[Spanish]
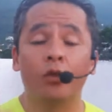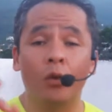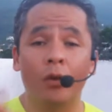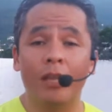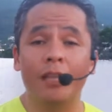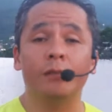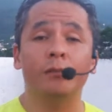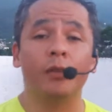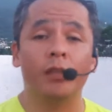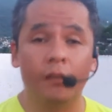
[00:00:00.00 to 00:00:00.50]

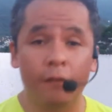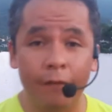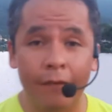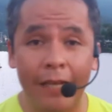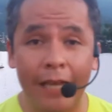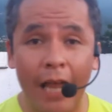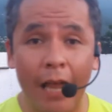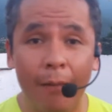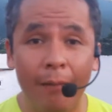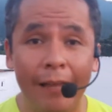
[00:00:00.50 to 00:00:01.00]
Todo es
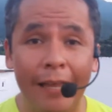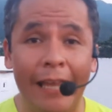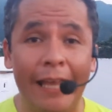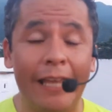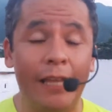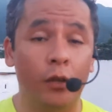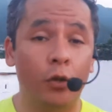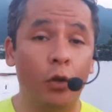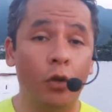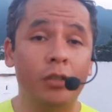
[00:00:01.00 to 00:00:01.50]
modificable
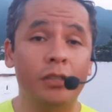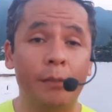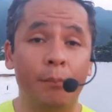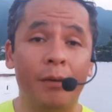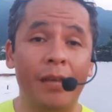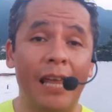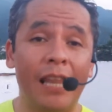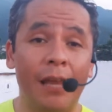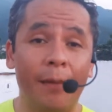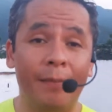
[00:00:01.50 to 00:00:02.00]
y todo se
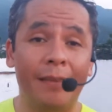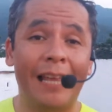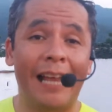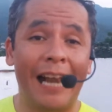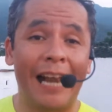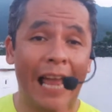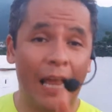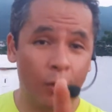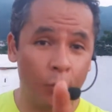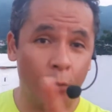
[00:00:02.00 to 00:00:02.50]
puede
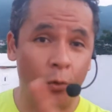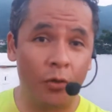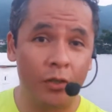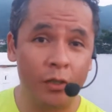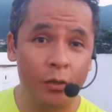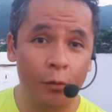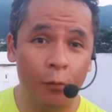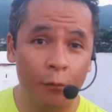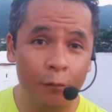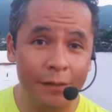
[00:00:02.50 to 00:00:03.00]
adaptar a tu
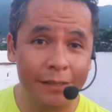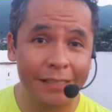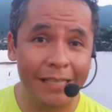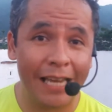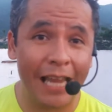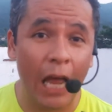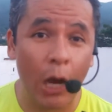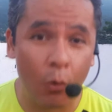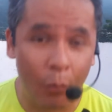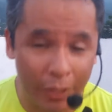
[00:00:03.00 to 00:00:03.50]
condición
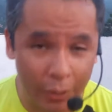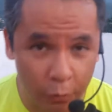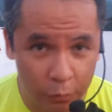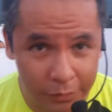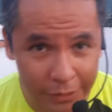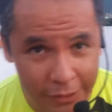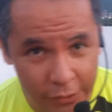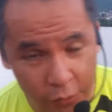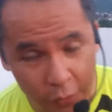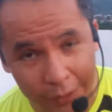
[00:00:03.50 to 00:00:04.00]
física o a
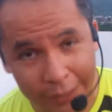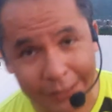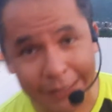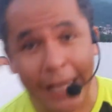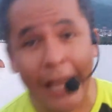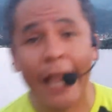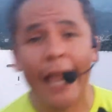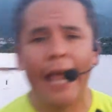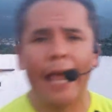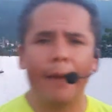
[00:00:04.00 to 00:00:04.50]
tus
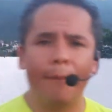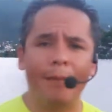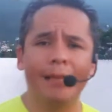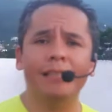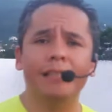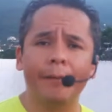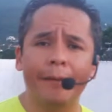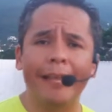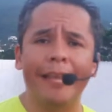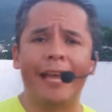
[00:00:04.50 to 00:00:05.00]
lesiones. En
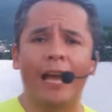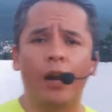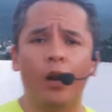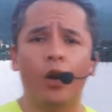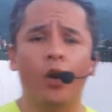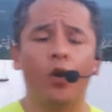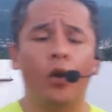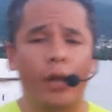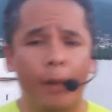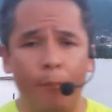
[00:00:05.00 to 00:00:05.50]
vez de
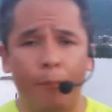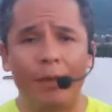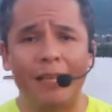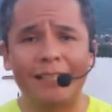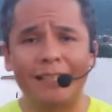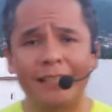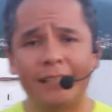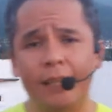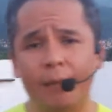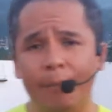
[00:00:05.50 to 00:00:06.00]
brincar, lo que
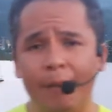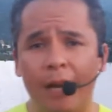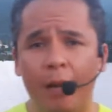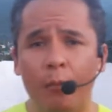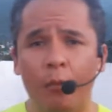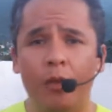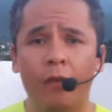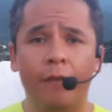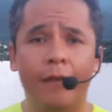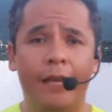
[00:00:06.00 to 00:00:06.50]
puedes hacer
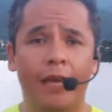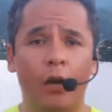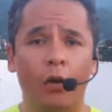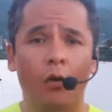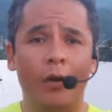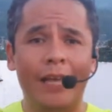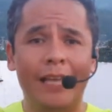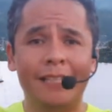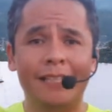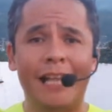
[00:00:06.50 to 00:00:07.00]
para
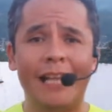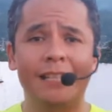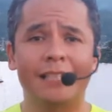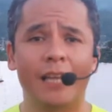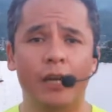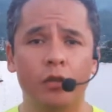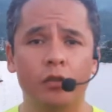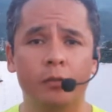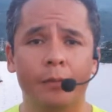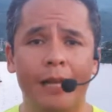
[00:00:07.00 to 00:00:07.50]
modificarlo es
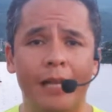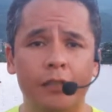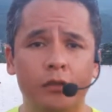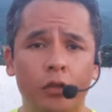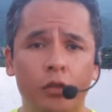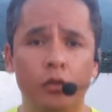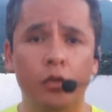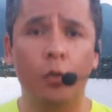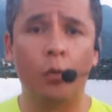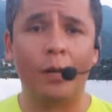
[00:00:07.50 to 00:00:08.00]
alzar los
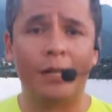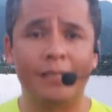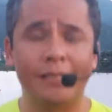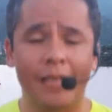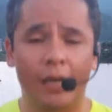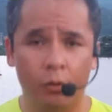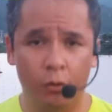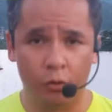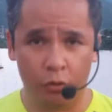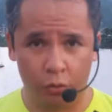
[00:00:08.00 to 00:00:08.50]
brazos o
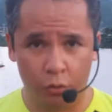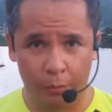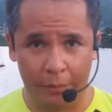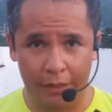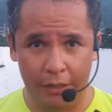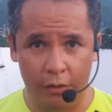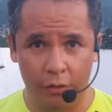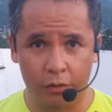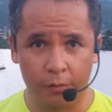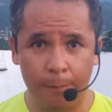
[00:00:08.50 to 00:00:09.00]
alzar los
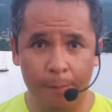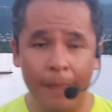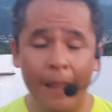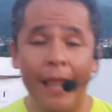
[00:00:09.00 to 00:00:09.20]
tobillos.